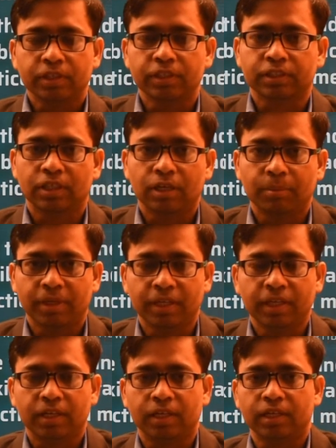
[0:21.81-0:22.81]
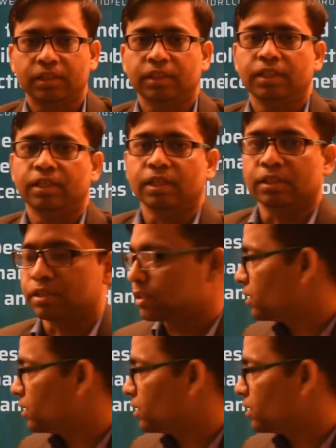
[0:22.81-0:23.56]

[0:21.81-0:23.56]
इसका नाम है आरती ड्रग्स